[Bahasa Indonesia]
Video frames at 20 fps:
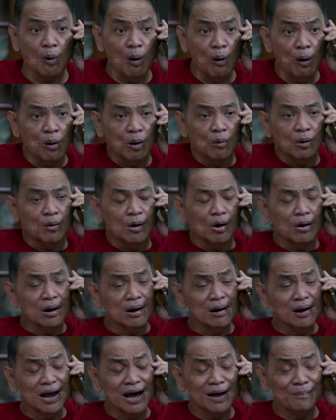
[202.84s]
Oh,
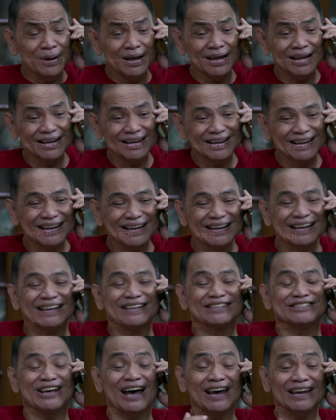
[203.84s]
enggak Be.
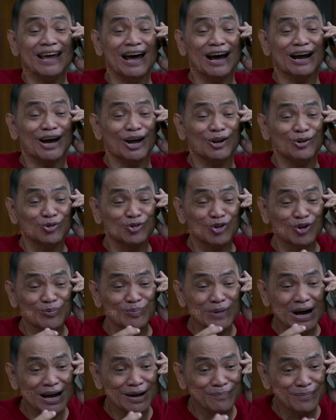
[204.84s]
Saya akan
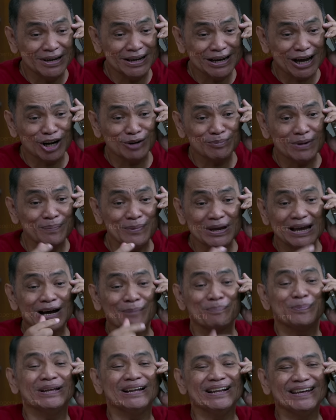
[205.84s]
dukung Babe kalau Babe yang
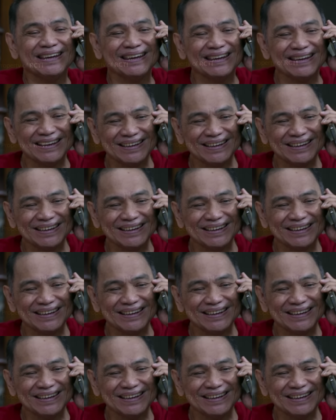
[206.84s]
kepilih.